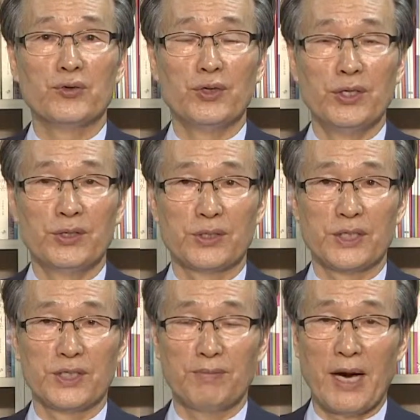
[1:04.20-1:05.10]
누리는
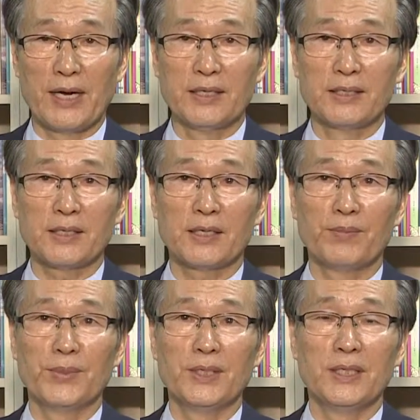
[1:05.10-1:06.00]
것인지 많은
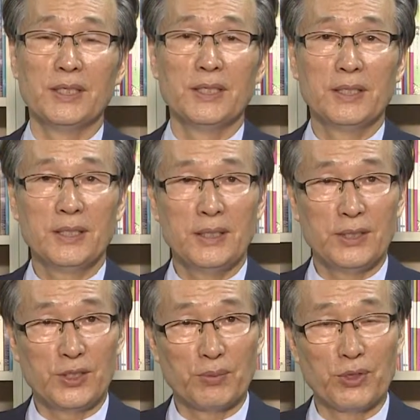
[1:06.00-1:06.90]
사람들이
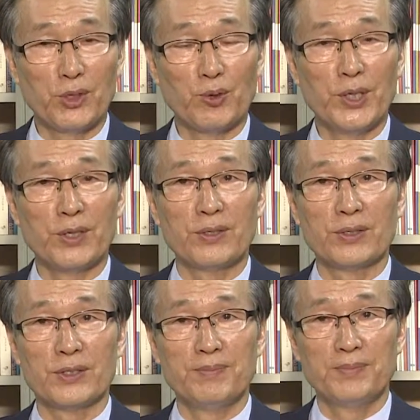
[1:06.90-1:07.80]
잊어버리고 있는
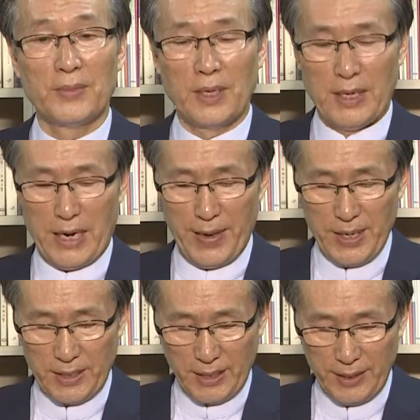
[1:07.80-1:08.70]
것은
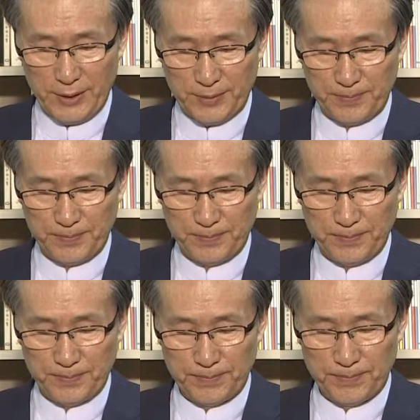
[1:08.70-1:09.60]
아닐까요?
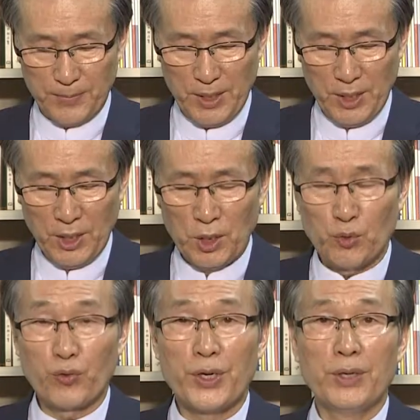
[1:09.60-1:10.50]

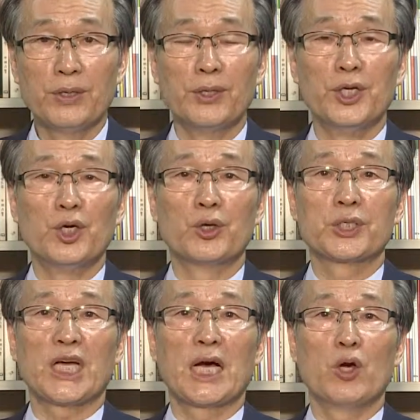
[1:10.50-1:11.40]
국회의원이요
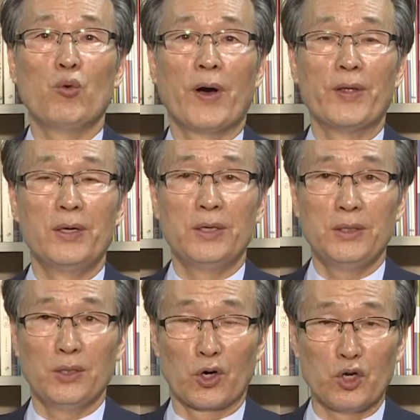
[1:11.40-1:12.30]
장관을
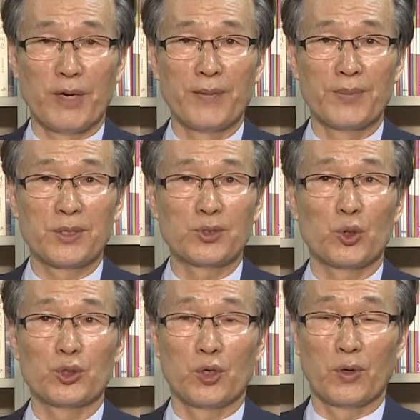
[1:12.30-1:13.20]
역임한
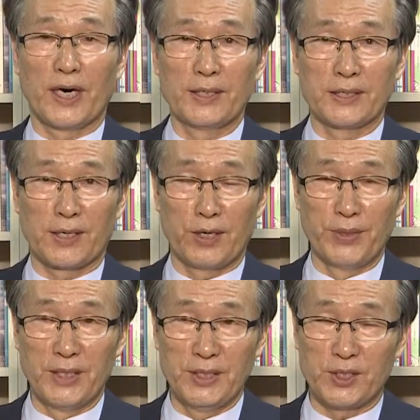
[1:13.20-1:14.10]
소설가 한
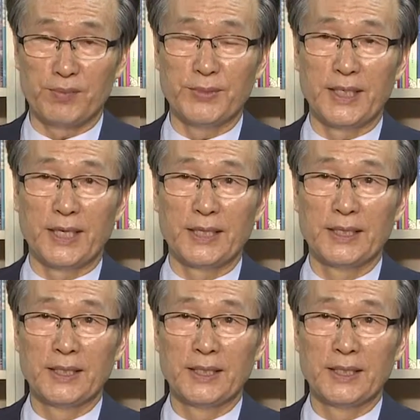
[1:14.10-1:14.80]
사람이 있습니다.